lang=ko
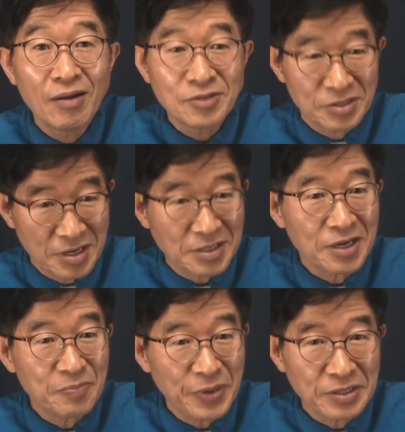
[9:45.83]

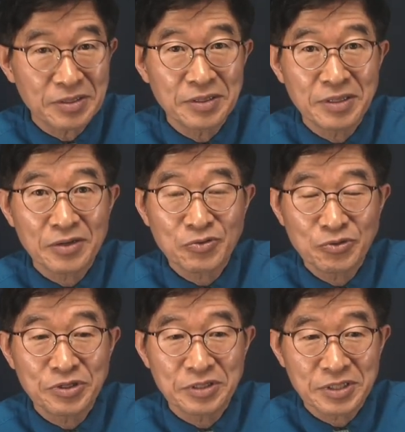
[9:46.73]
정확하게 패턴이나
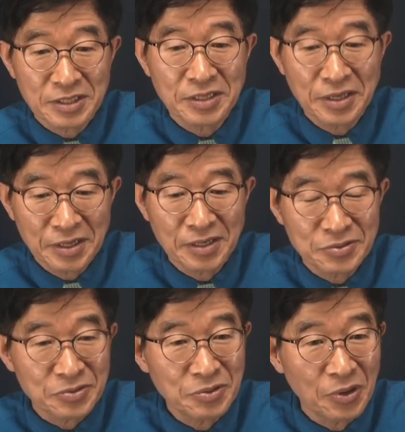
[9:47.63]
규칙을 찾아내
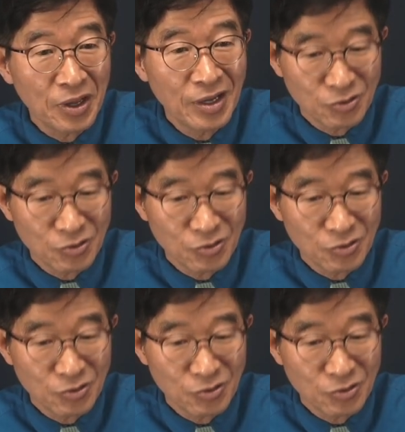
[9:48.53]
가지고